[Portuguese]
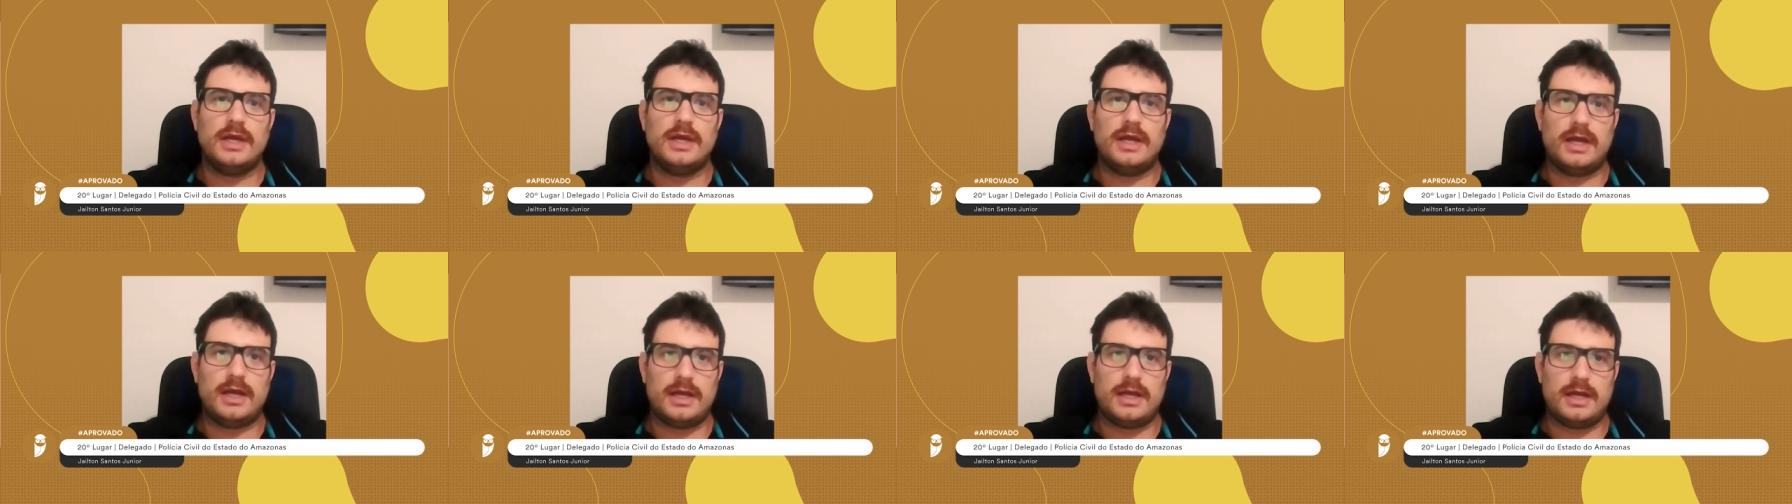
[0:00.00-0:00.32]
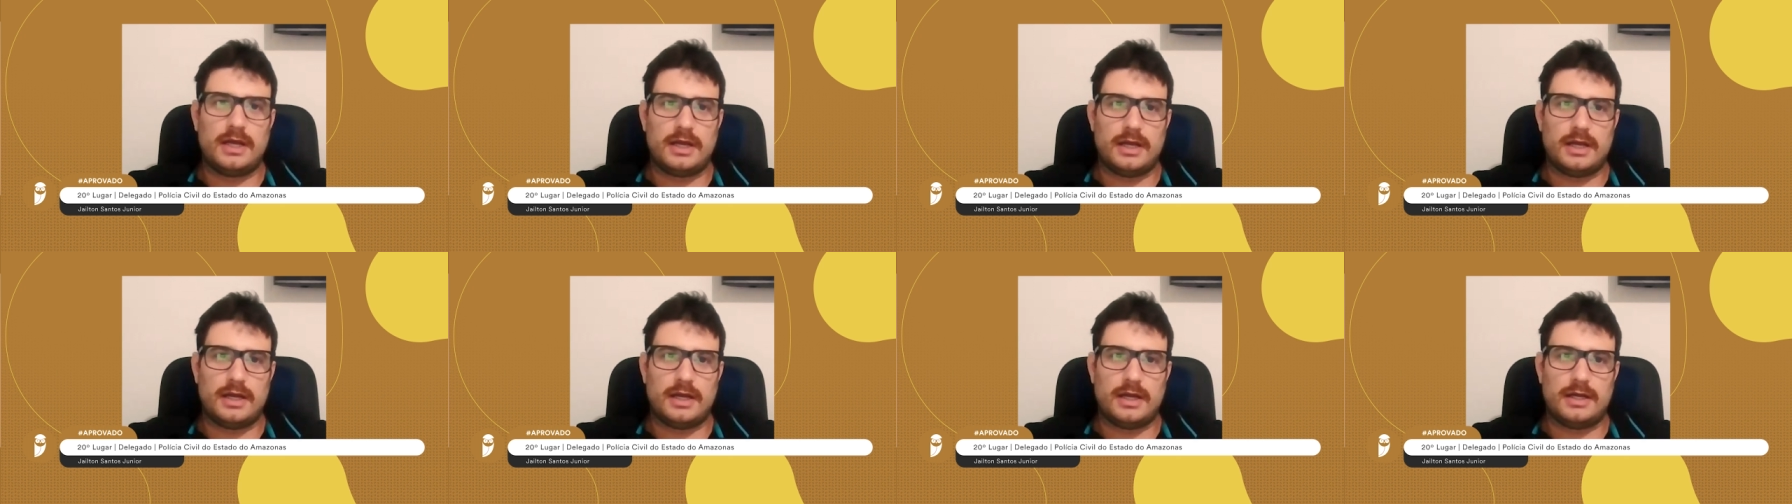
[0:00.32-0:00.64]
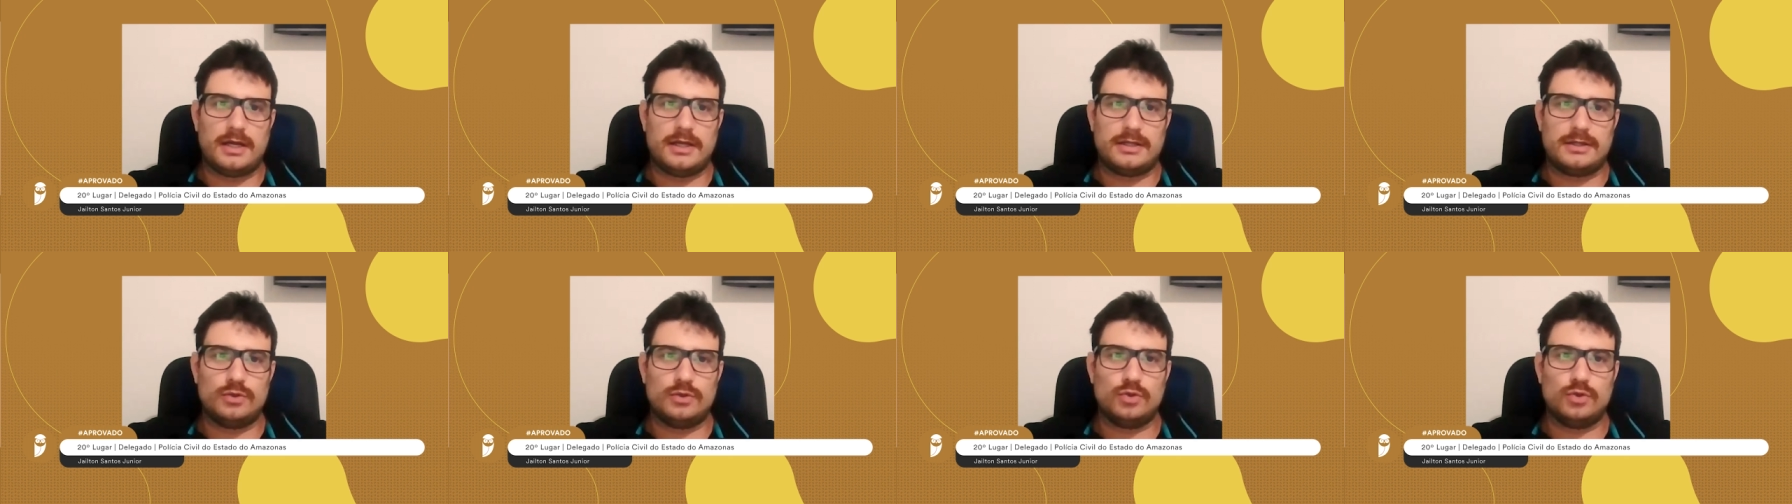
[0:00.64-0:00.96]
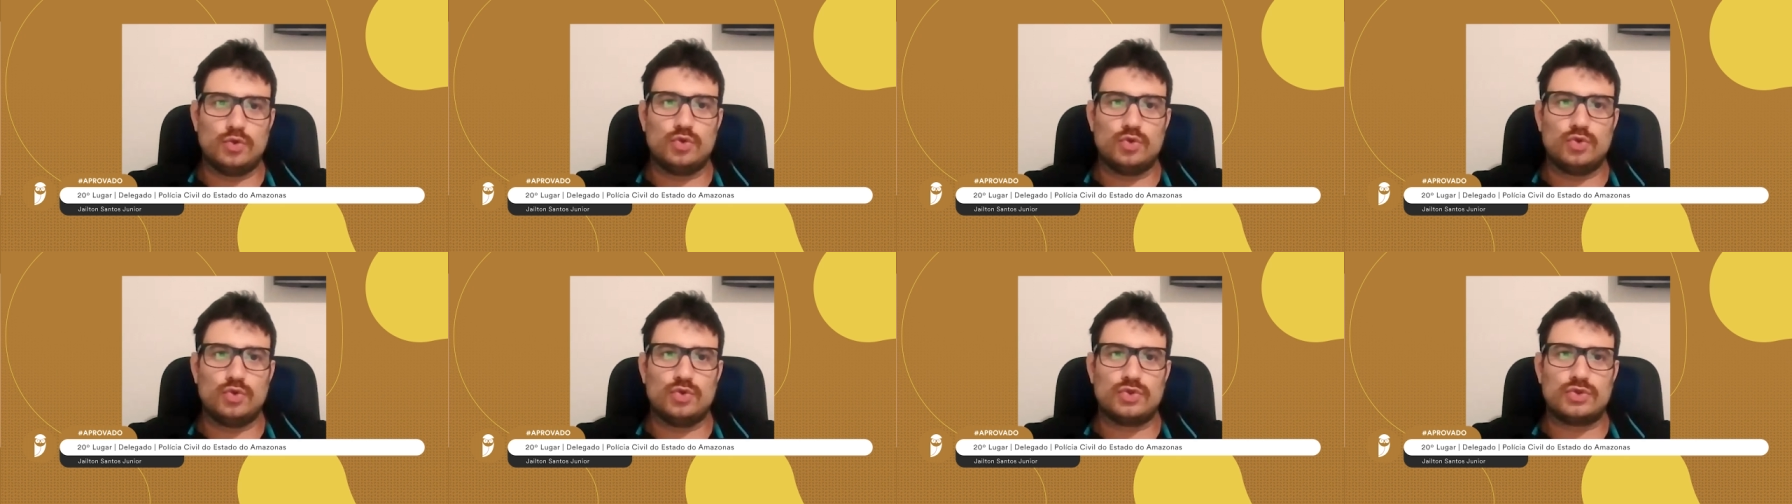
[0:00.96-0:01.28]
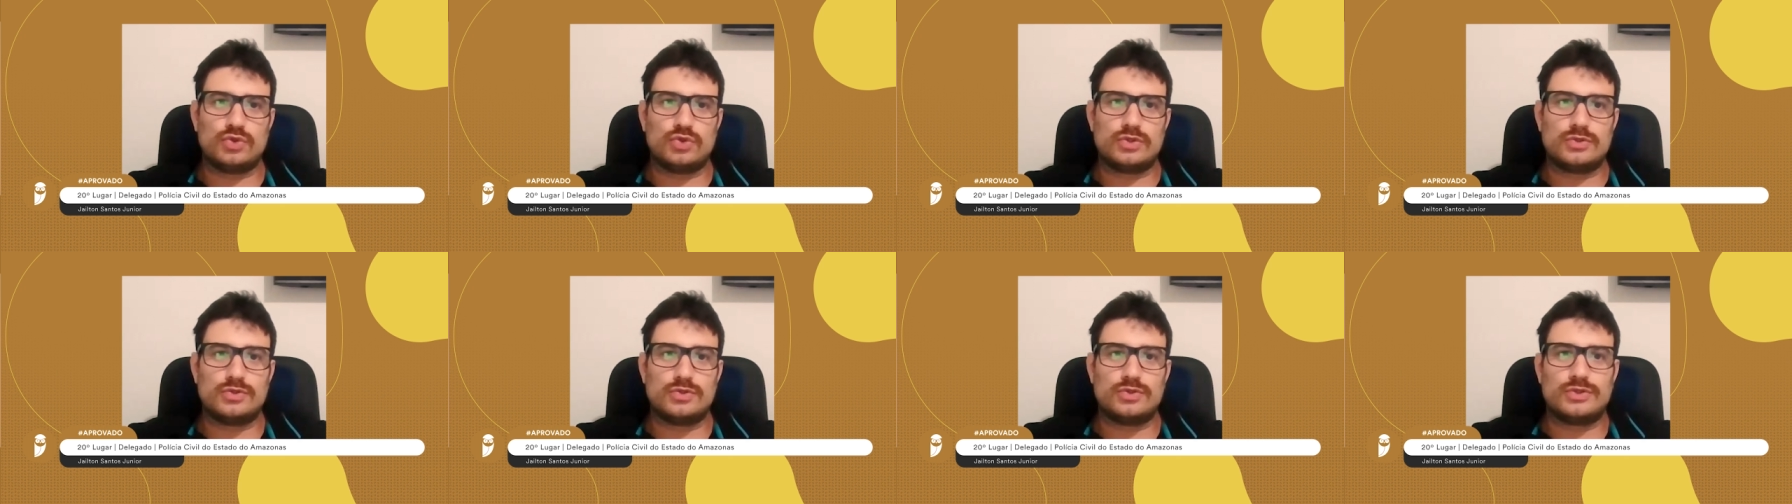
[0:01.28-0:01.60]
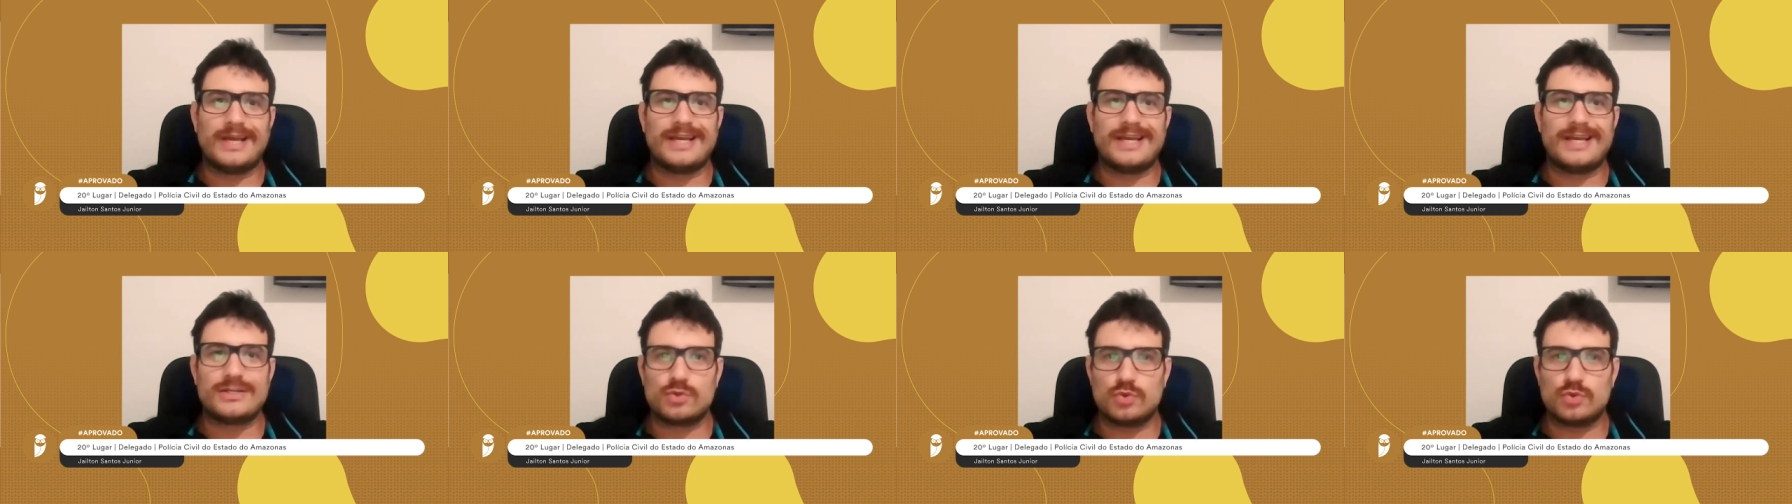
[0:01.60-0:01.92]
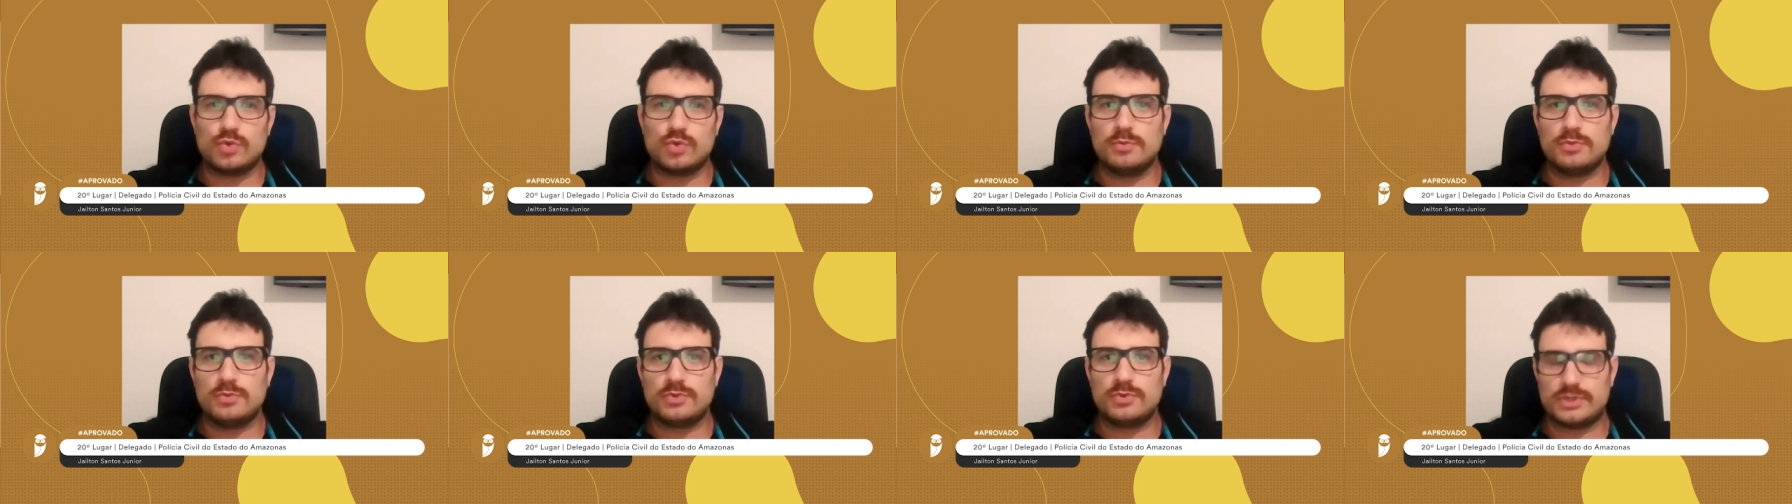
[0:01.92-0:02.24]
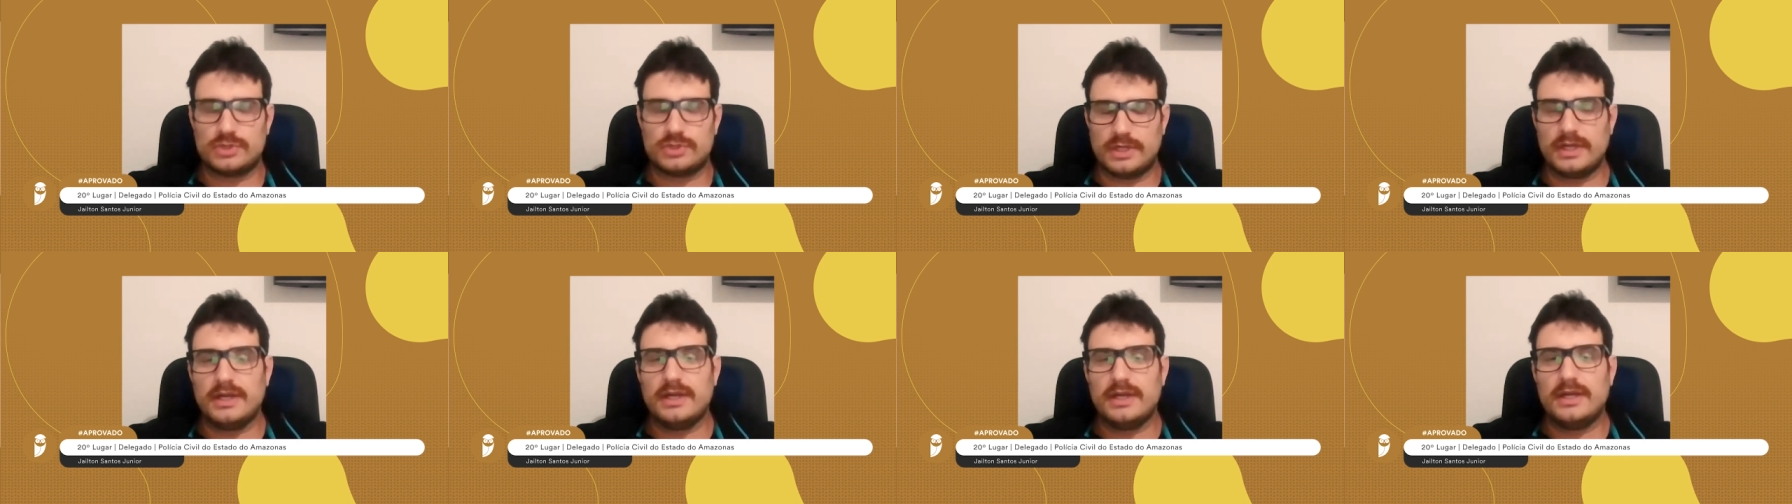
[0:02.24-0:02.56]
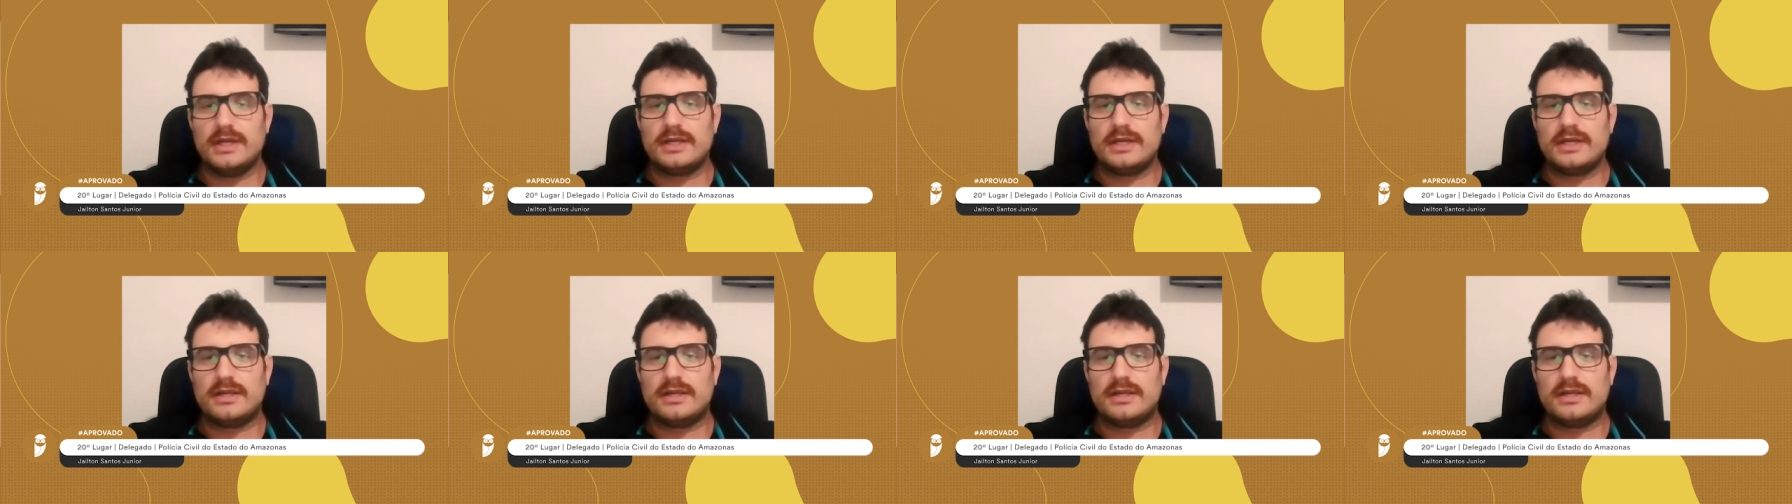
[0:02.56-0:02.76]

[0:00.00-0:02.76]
é, dos, dos, resumos, né,